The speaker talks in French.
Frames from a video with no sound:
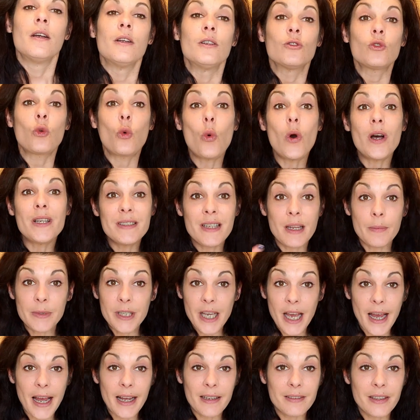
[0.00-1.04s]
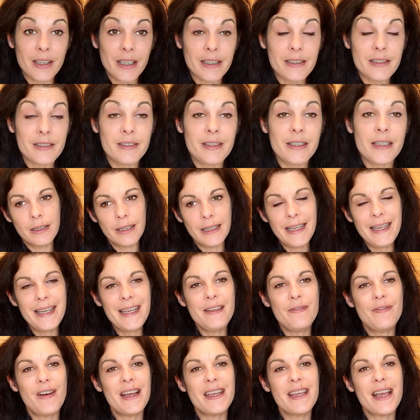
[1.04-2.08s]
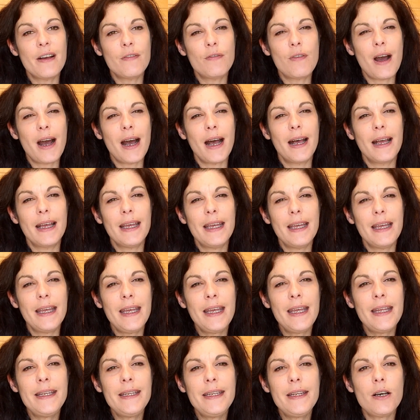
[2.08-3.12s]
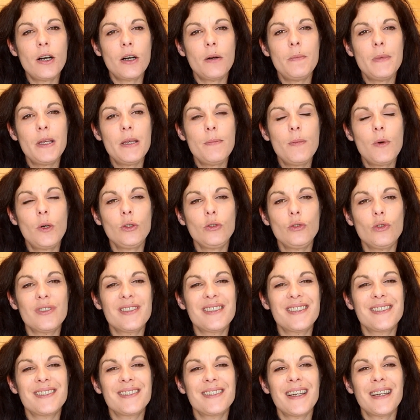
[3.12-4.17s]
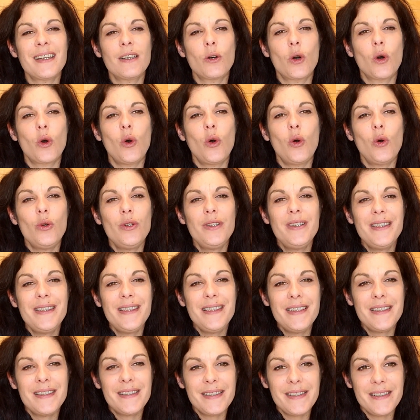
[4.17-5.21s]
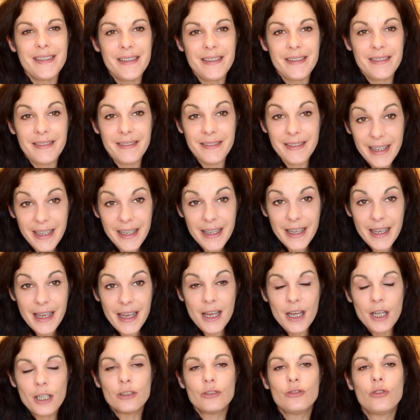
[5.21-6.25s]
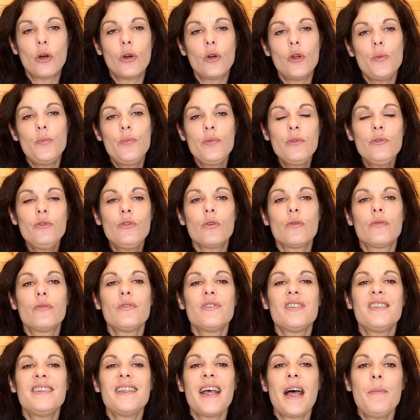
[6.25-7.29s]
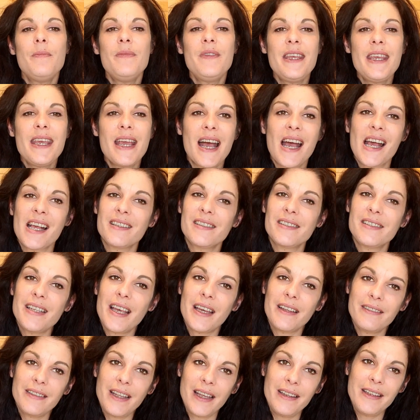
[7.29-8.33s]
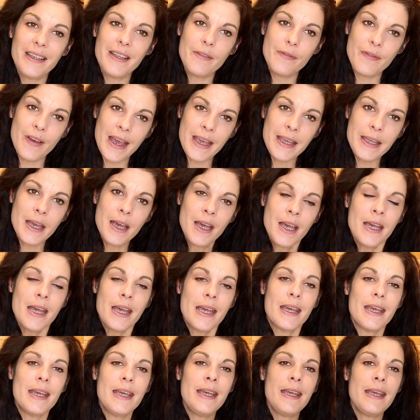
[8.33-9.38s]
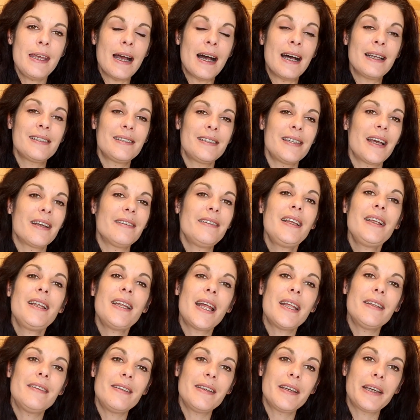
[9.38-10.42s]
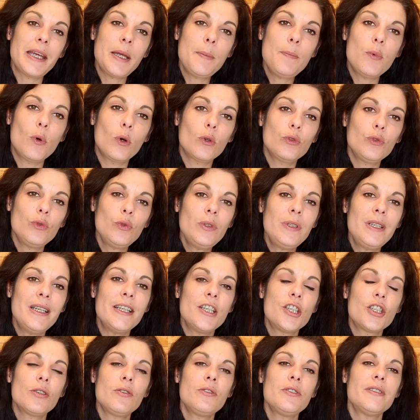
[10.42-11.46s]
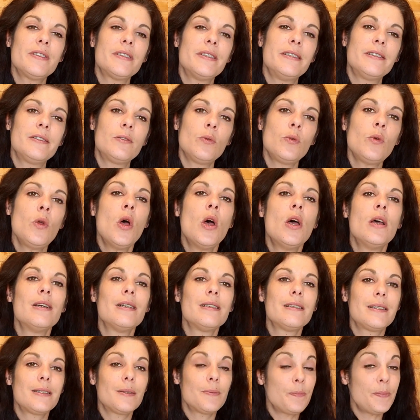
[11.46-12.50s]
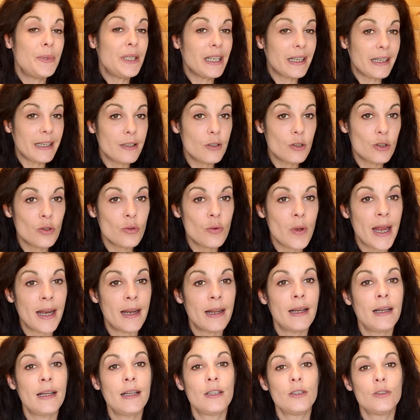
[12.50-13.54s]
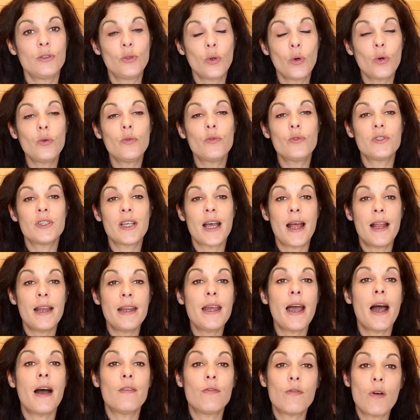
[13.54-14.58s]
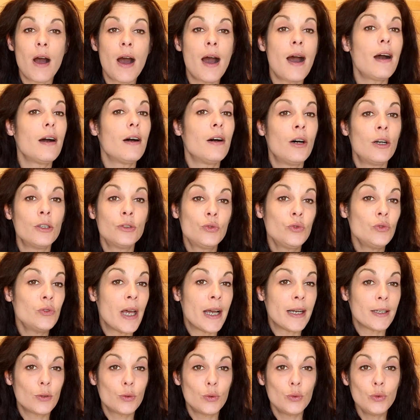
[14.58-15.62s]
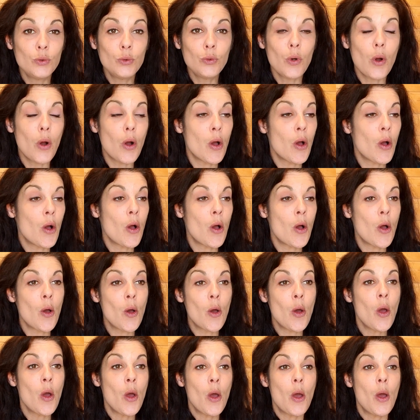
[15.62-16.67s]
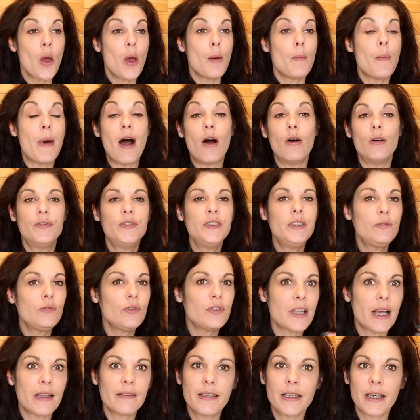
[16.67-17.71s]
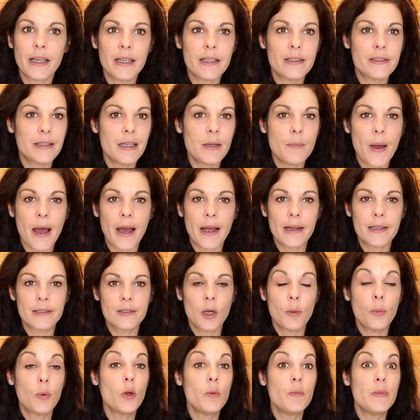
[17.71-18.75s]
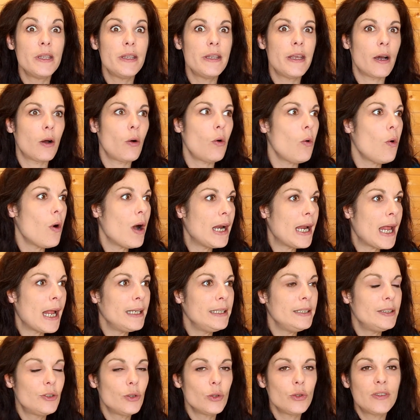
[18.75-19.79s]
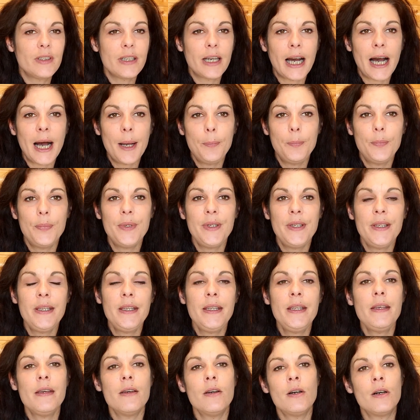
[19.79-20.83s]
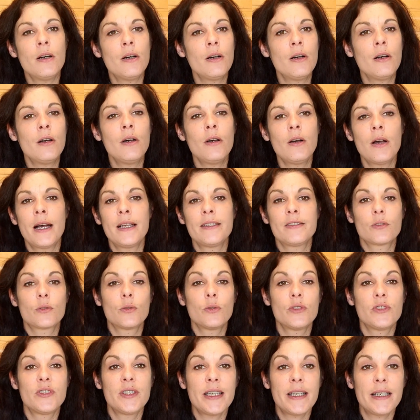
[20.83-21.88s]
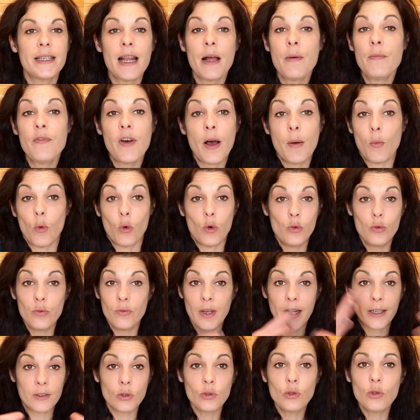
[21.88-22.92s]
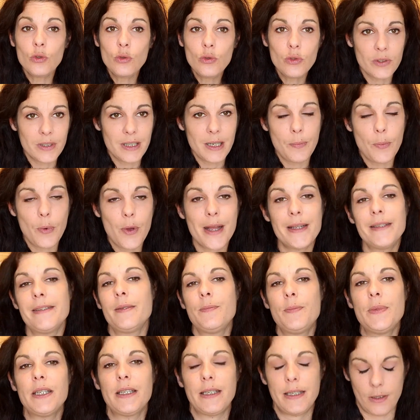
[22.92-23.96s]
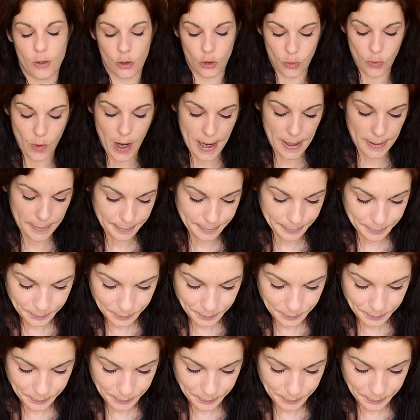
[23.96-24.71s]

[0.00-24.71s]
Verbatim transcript: Troisième caractéristique, et il va y avoir énormément de synchronicité dans le but de vous amener à un certain éveil et un certain intérêt pour toutes les choses qui sont spirituelles. Donc vous allez avoir euh, tout d'un coup par envie de vous intéresser par exemple aux minéraux, à la lithothérapie, euh, à ce que c'est que enfin bon, l'ouverture de tout ce qui peut être spirituel.